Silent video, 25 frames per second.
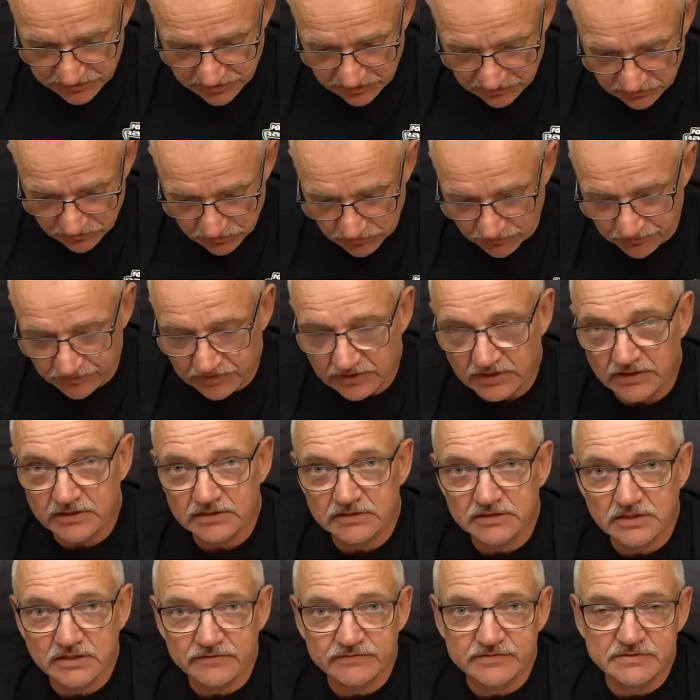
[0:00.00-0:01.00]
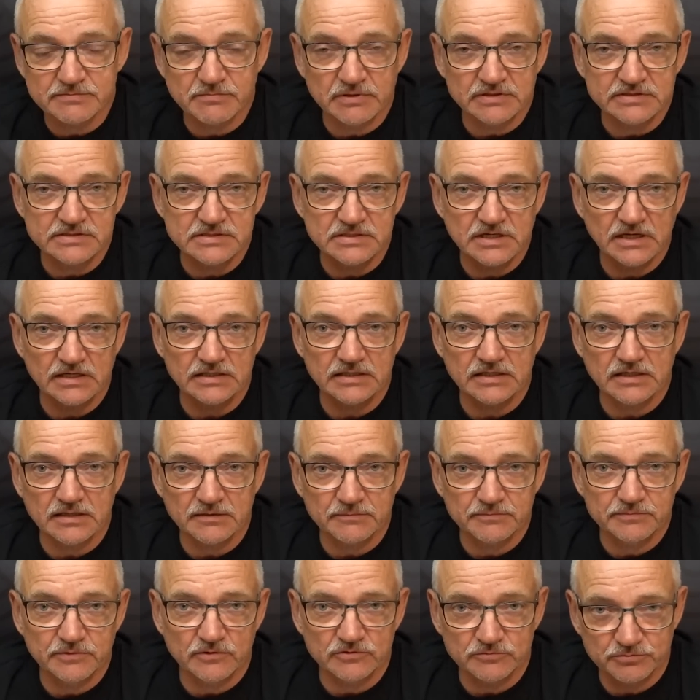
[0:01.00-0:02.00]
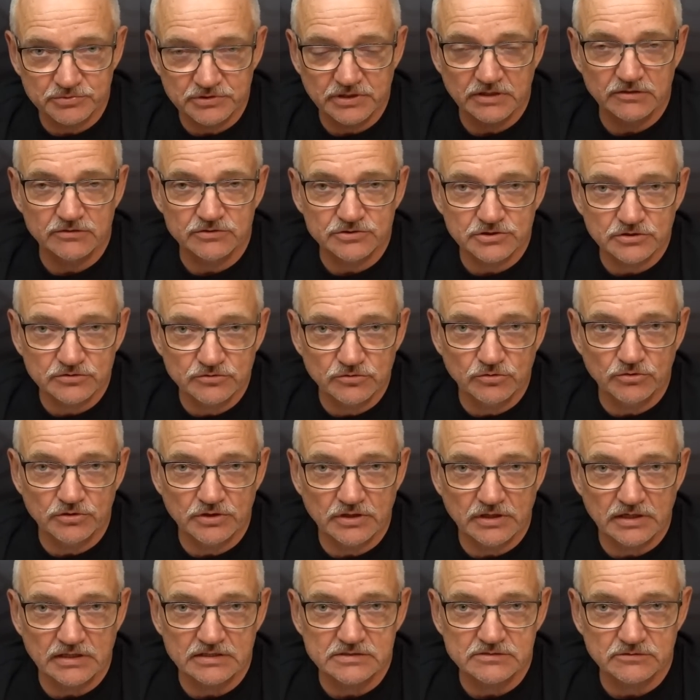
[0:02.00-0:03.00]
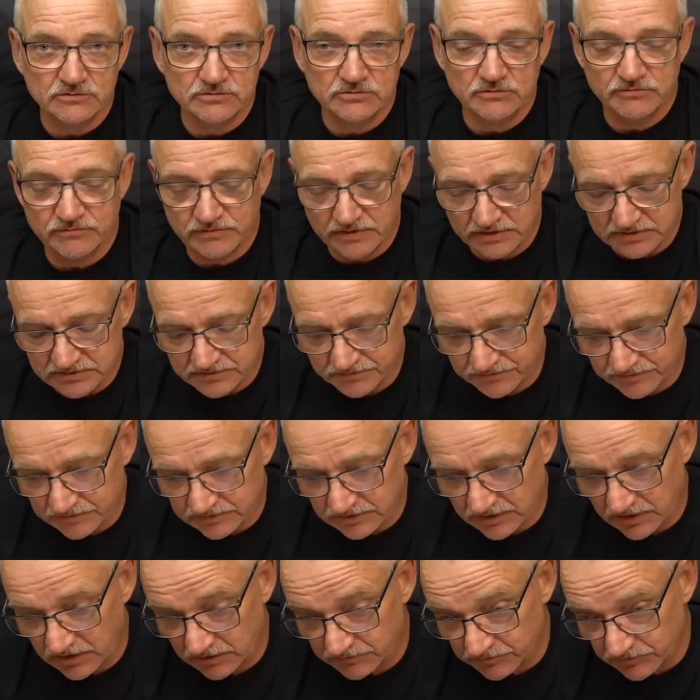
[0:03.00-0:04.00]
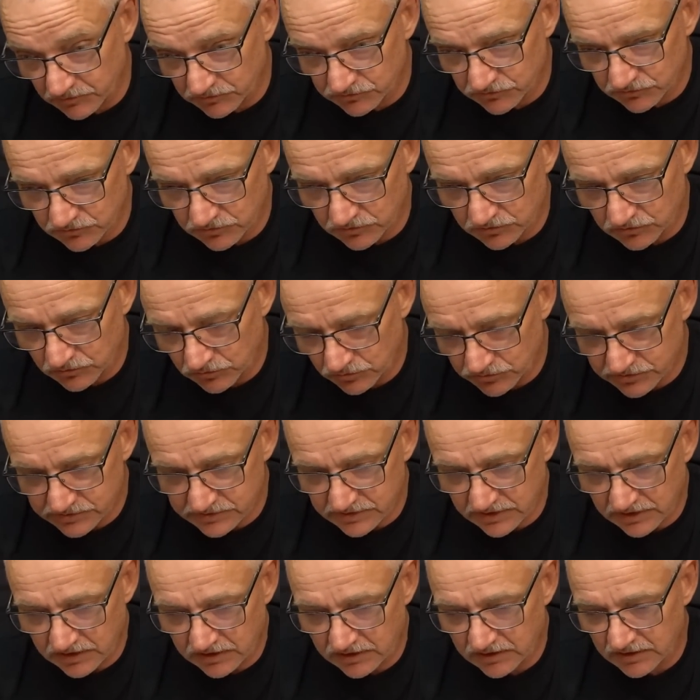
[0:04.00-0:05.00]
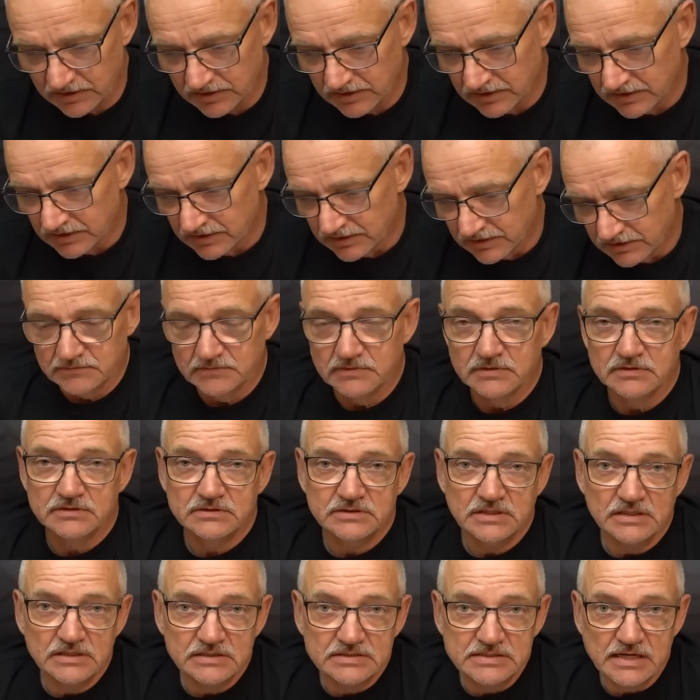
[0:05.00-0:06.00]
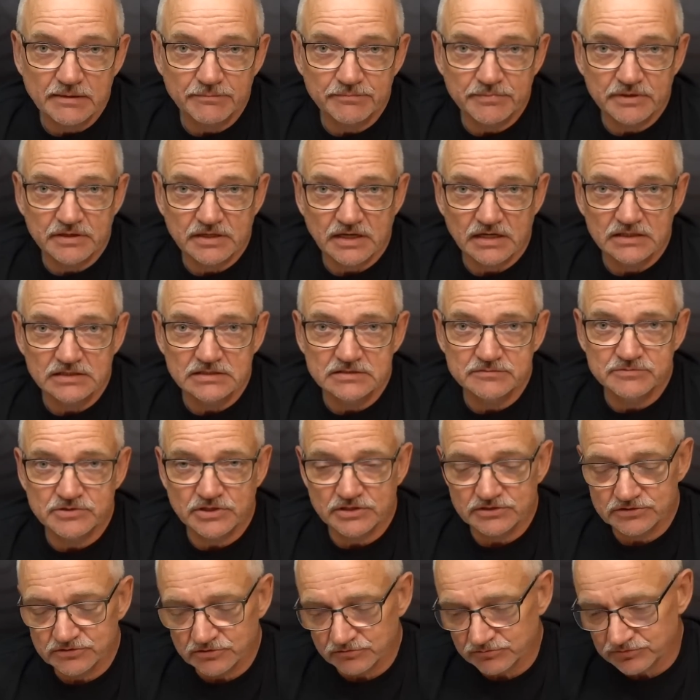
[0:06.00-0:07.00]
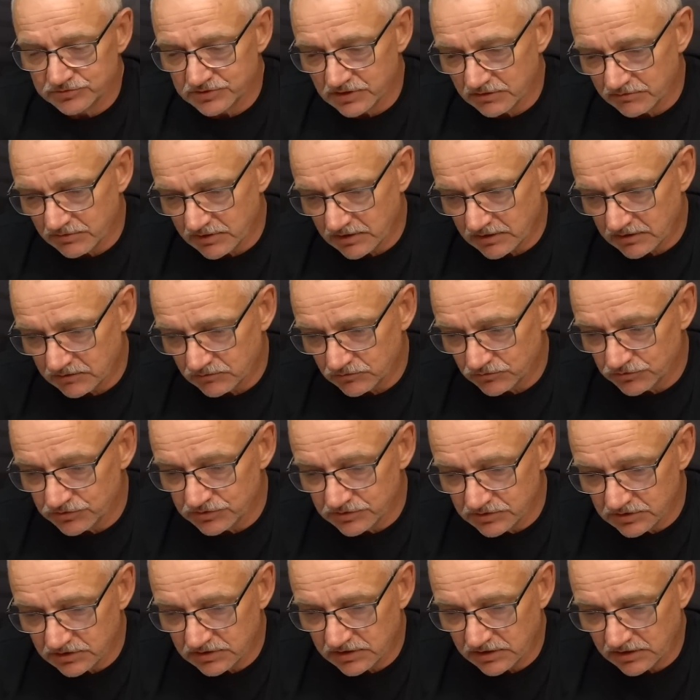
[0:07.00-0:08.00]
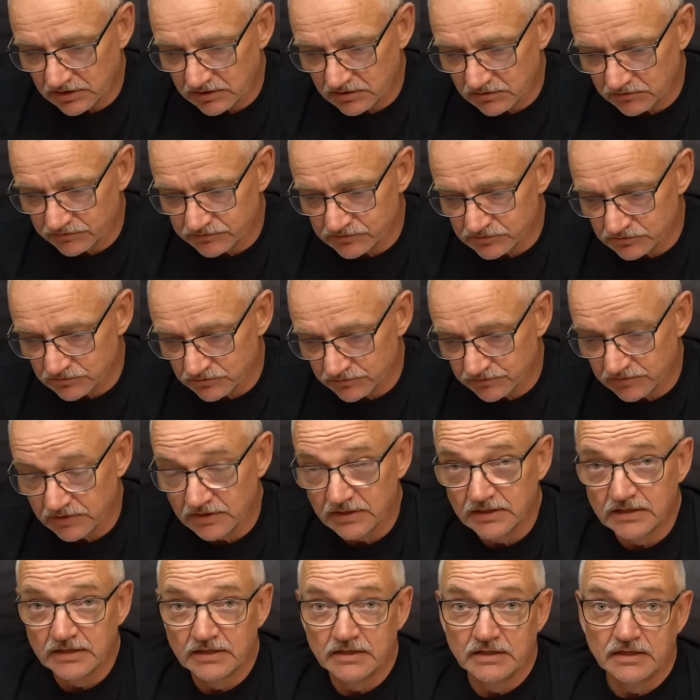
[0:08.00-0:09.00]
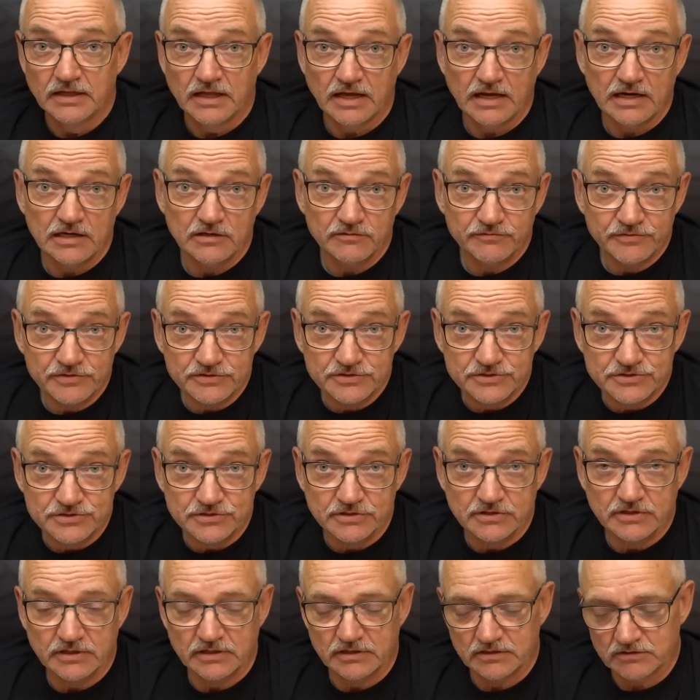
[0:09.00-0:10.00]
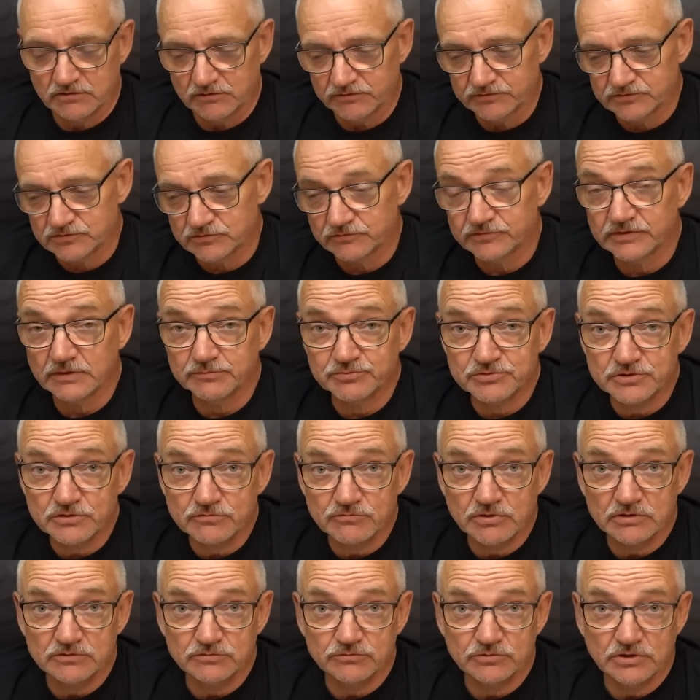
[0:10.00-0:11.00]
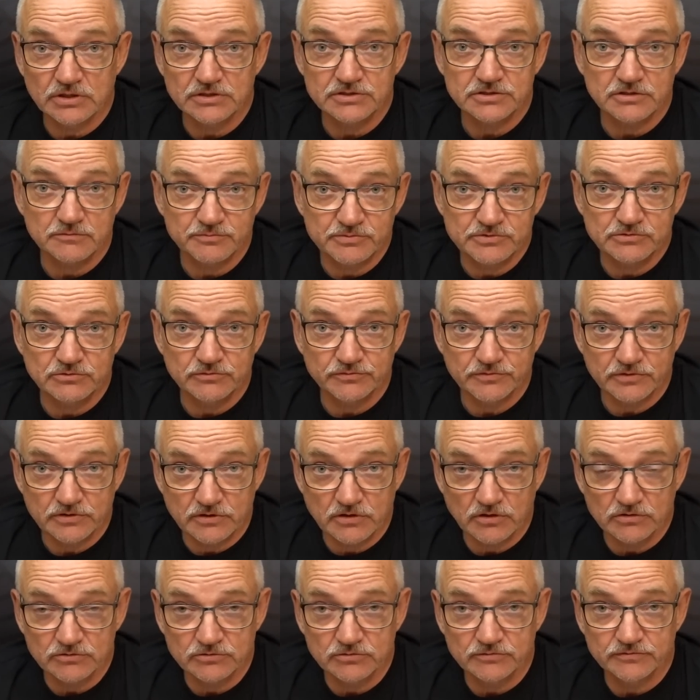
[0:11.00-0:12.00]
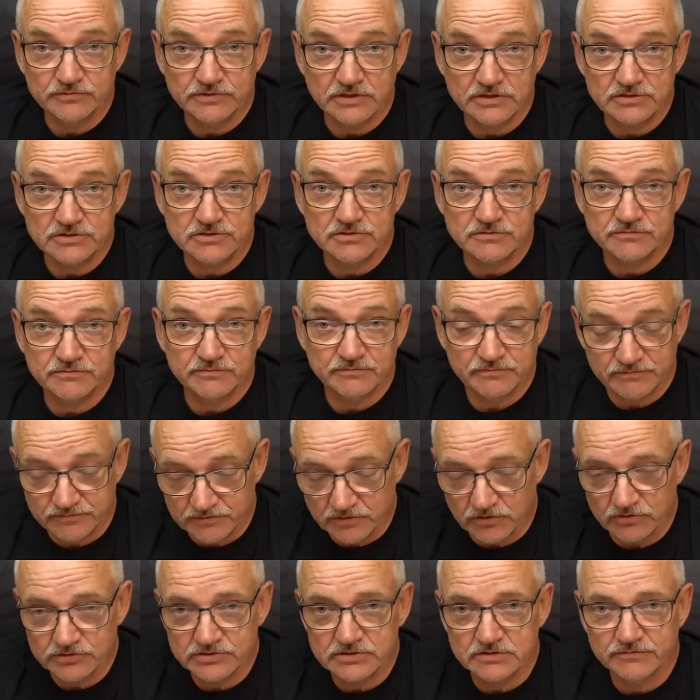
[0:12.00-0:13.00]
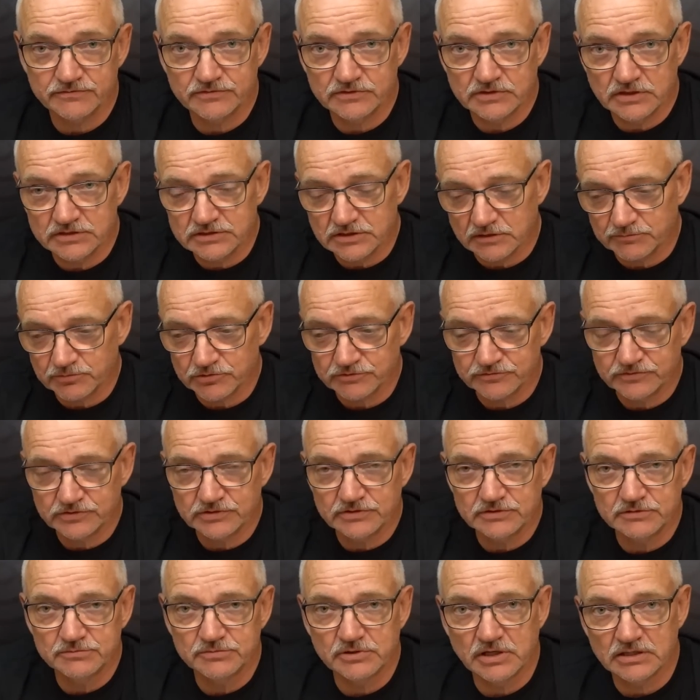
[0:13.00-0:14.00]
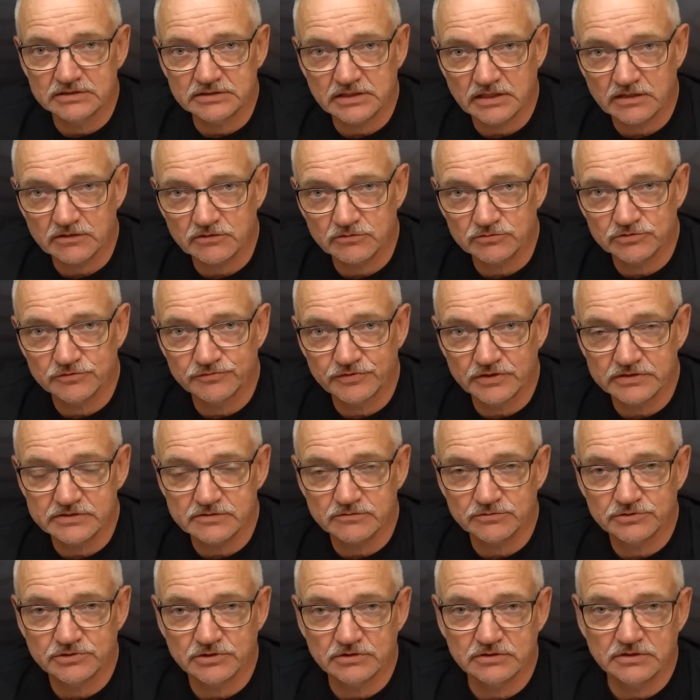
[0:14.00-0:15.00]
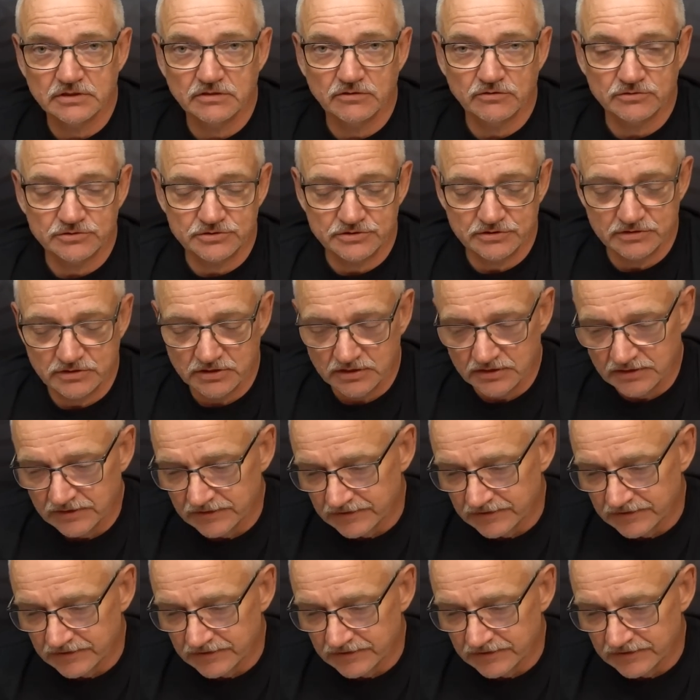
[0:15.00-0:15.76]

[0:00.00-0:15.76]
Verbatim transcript: siatkówkę i jest wzmacniane, odbijając się drugi raz o tą warstwę, tak jak od, od lustra. Ten sam mechanizm zresztą działa u innych kręgowców, ale wyższych kręgowców, na przykład u naszych psów i kotów. Też w nocy widać, jak poświetlimy latarką, świecą się te oczy